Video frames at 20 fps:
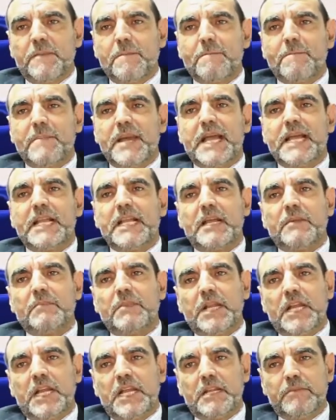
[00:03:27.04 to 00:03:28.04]
مع
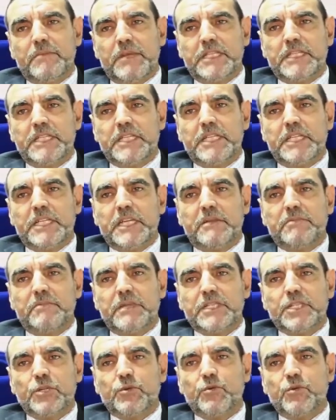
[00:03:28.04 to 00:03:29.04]
الاملاح المعدنيه لما
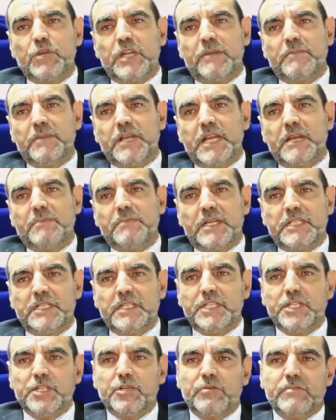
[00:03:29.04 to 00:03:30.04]
تكون الاملاح
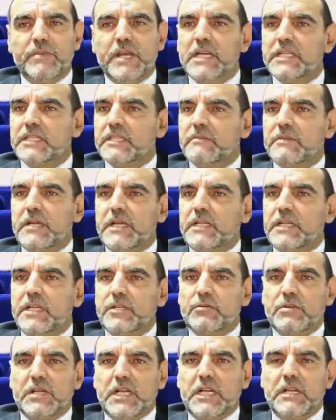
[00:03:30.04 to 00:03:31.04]
معدنيه وماء طبعا
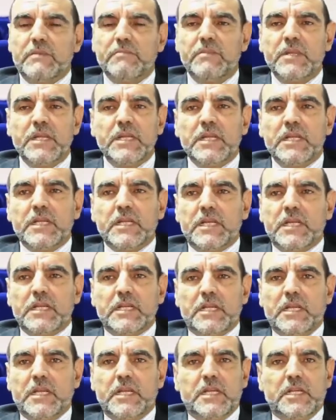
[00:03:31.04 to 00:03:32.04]
نحن نعلم
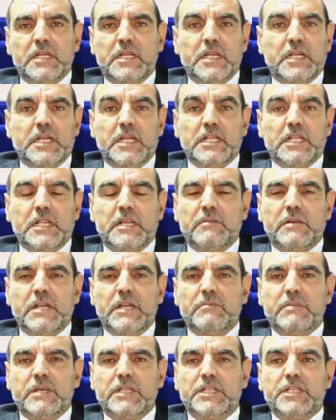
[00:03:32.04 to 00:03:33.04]
ان اذا كانت الاملاح
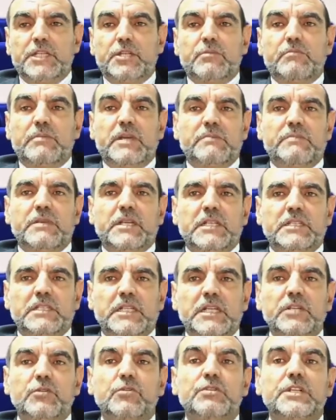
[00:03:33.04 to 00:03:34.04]
المعدنيه والماء
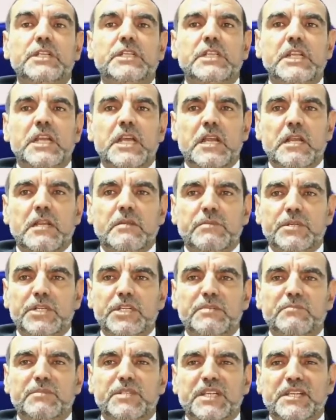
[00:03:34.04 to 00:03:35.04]
بكثره يكون اسهال مش
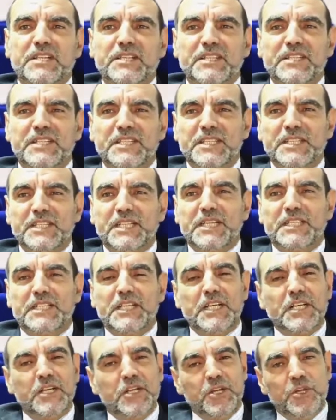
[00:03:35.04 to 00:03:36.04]
امساك يعني
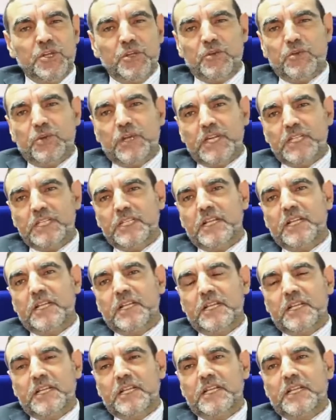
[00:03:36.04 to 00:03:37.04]
هذا
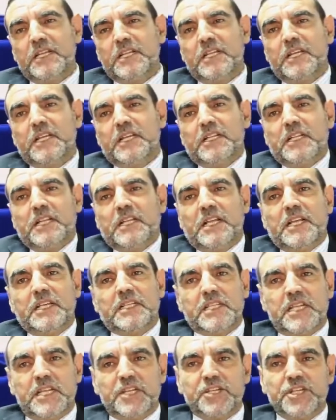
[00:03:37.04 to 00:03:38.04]
وهذه يعني هذا
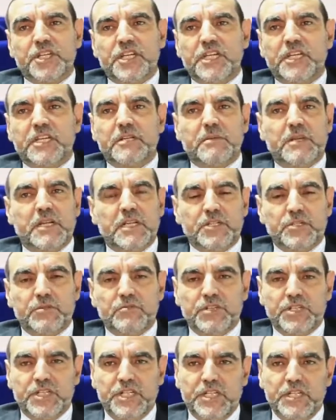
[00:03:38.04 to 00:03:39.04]
الحساء الشعير بالعكس
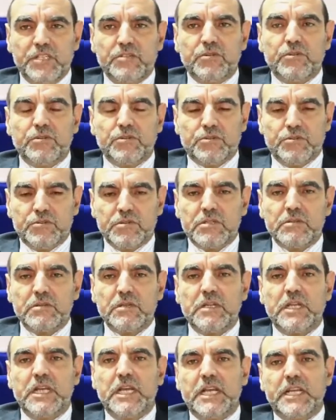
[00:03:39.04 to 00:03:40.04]
هو جيد خصوص
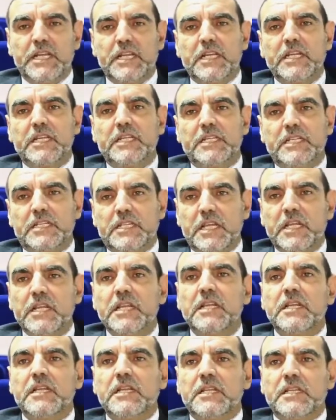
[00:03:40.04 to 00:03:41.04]
حاليا للنساء
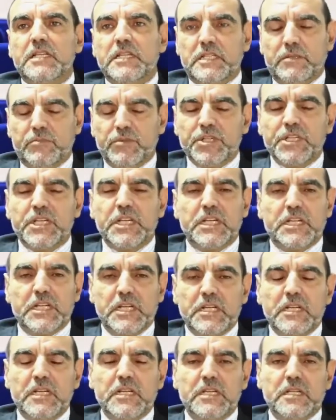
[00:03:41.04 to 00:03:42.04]
لان يعني مشكل
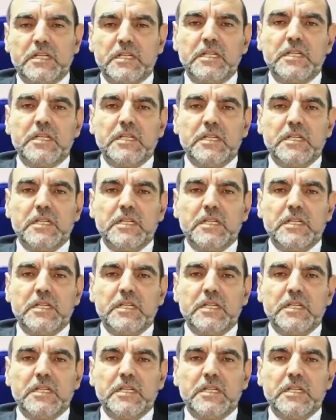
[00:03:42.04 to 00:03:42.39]
ديال